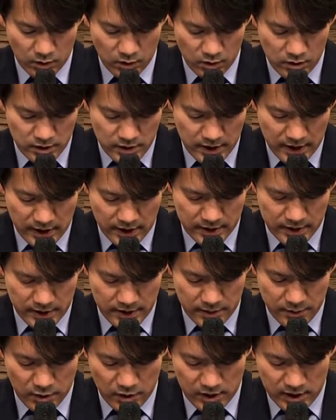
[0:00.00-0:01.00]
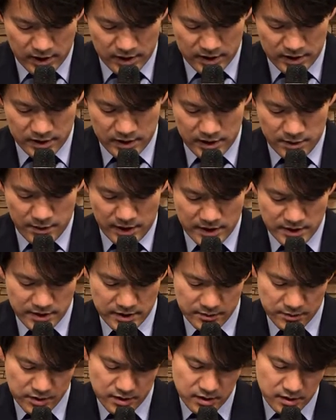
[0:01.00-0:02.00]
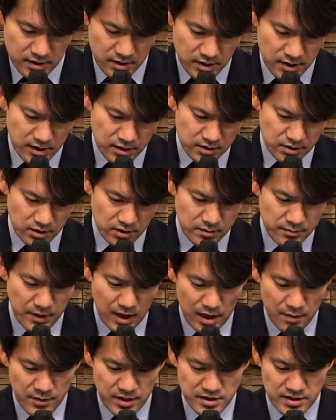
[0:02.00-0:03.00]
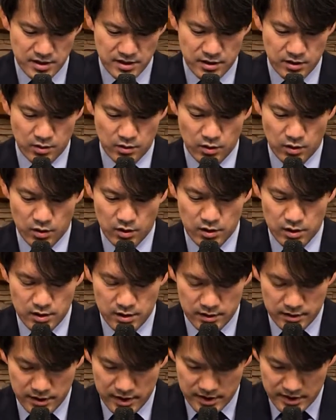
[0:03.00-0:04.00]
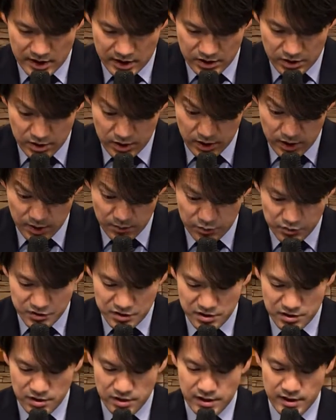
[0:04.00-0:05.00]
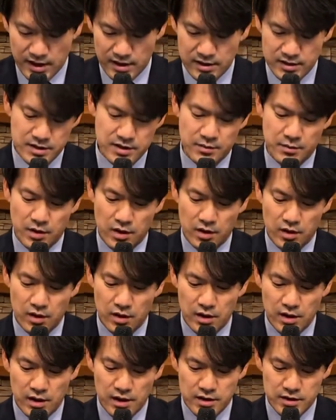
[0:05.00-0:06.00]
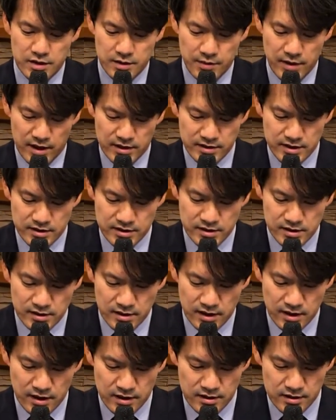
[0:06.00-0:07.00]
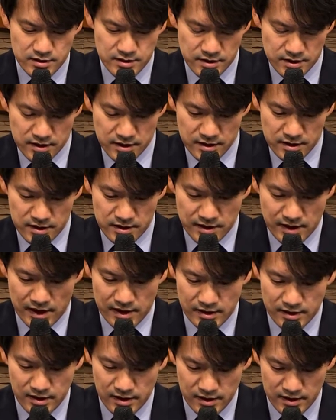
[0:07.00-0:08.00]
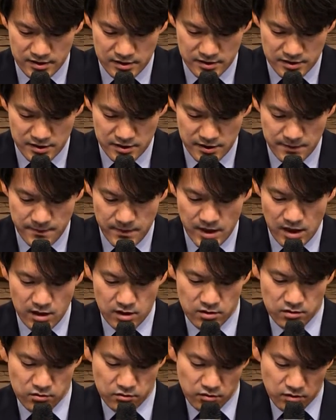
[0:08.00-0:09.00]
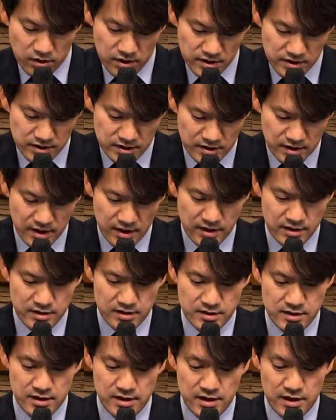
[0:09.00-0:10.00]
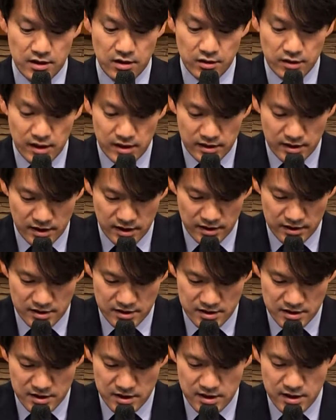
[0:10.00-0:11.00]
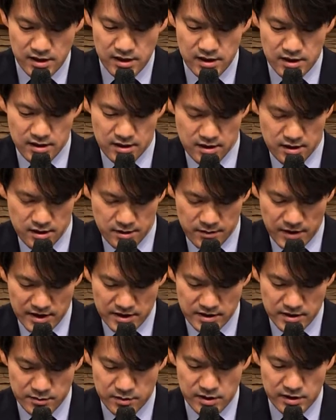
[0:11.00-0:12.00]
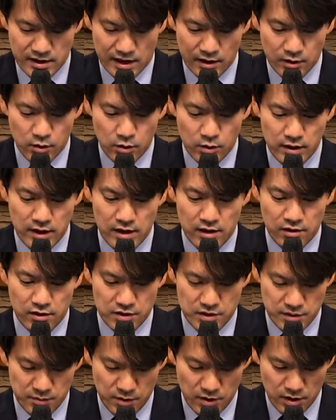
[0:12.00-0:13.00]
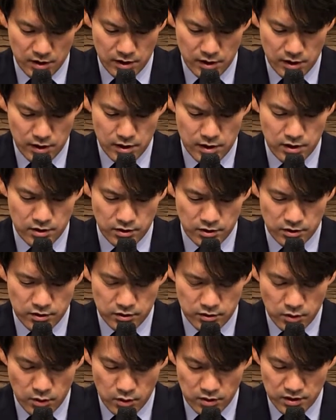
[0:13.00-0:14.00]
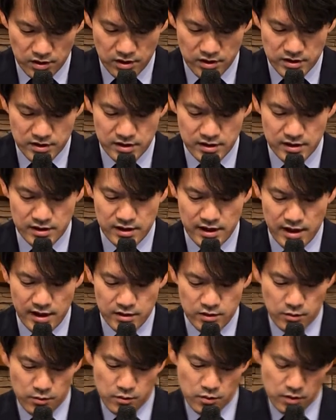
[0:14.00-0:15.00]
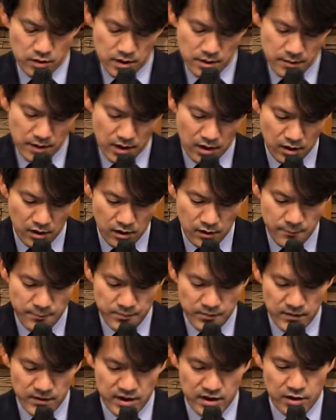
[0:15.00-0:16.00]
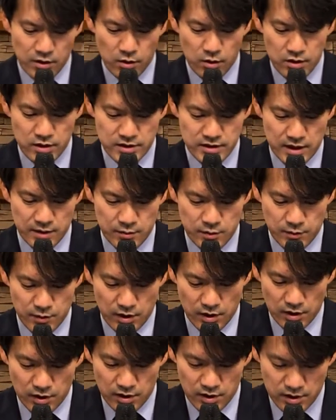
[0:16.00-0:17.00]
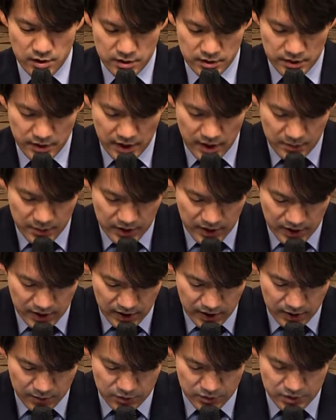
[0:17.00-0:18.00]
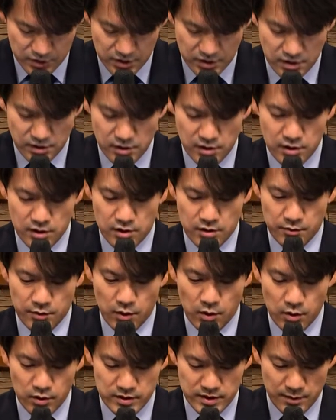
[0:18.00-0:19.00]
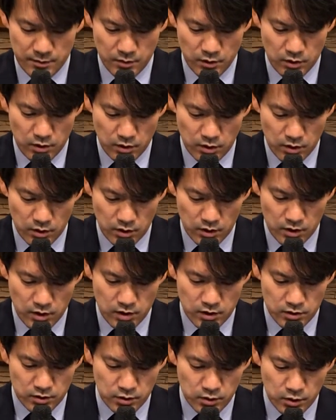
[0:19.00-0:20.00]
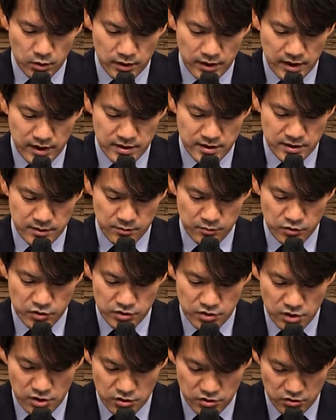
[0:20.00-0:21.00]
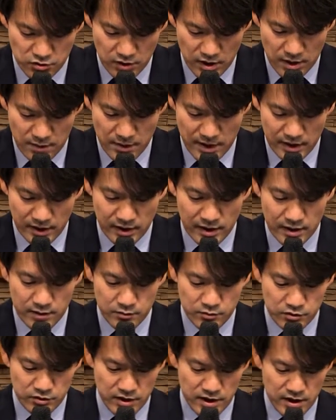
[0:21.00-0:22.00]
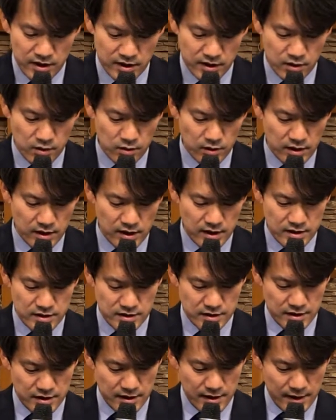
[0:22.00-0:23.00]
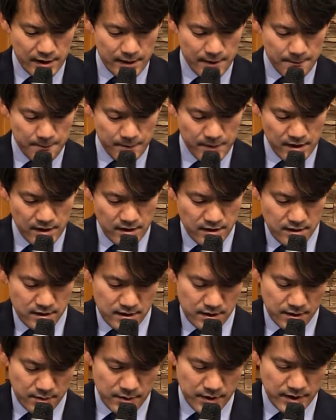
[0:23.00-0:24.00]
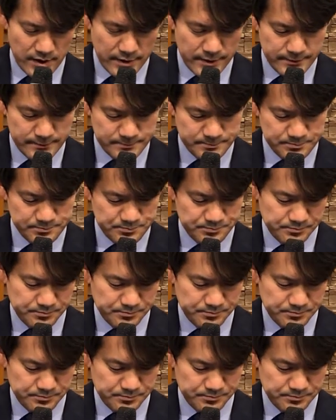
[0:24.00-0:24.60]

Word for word: 오늘 내가 내게 명하는 이 말씀을 너는 마음에 새기고 내 자녀에게 부지런히 가르치며 집에 앉았을 때든지 길을 갈 때든지 누워있을 때든지 일어날 때든지 이 말씀을 강론할 것이며 너는 또 그것을 내 손목에 메어 기호를 삼으며 내 미간에 붙여 표로 삼고 또 내 집 문설주와 바깥문에 기록할지니라. 아멘.